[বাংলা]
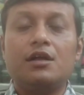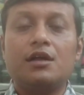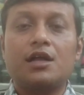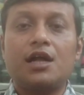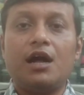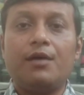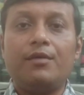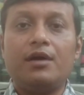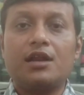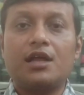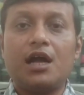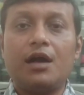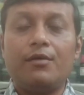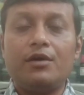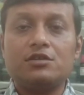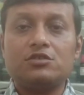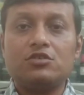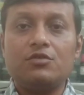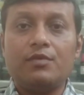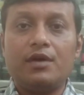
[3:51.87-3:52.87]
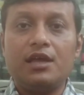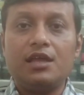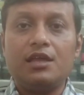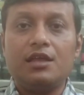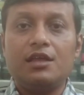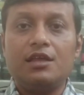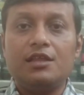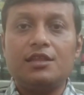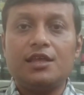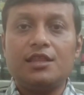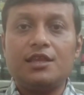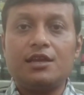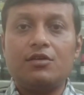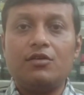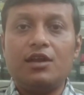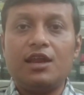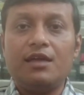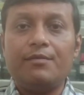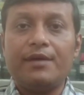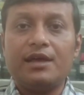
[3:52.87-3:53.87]
খাবার খাওয়ার সময় তাদের
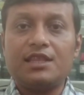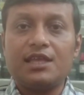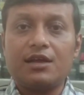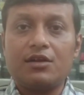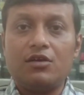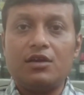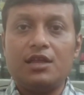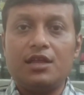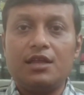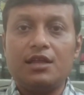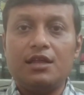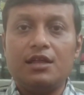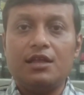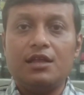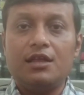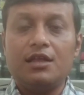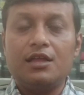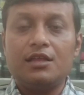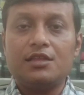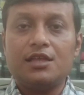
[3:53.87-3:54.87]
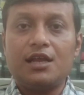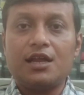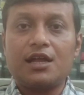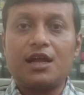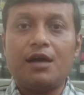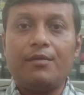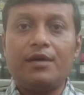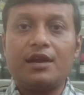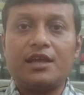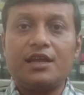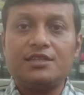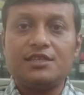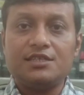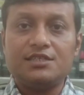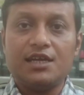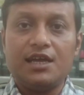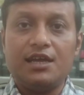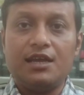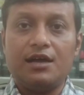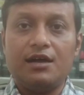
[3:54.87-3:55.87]
গলায় ব্যথা করে তারা খাবার খেতে
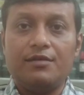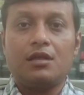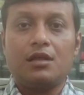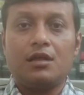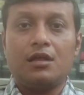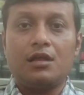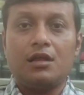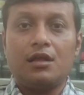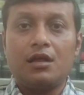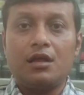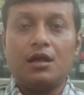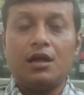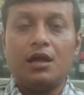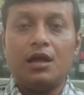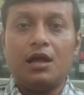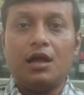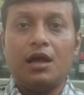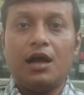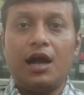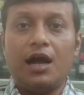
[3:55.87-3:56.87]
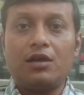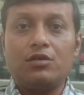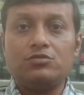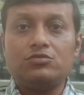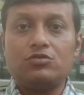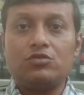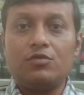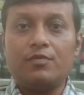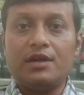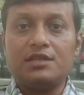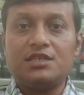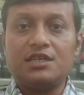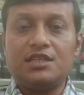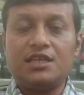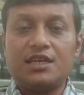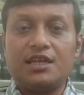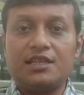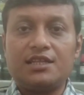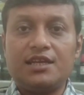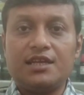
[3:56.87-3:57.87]
চায় না আরও ছোট বাচ্চাদের
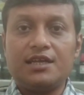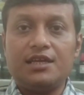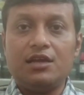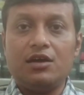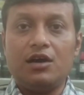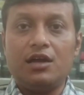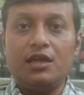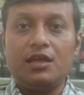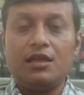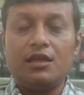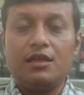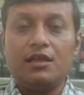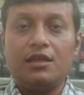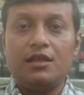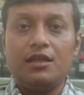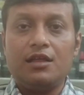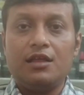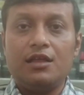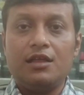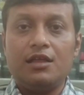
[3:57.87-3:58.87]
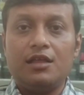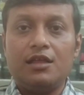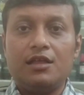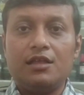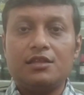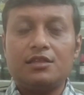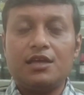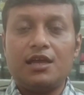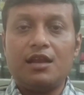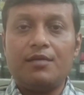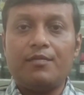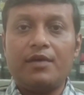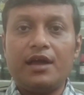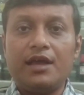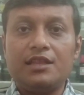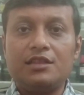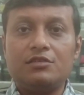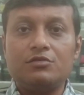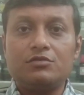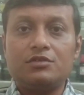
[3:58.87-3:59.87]
ক্ষেত্রে কি হয় তারা
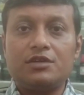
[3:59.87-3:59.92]
মায়ের দুধ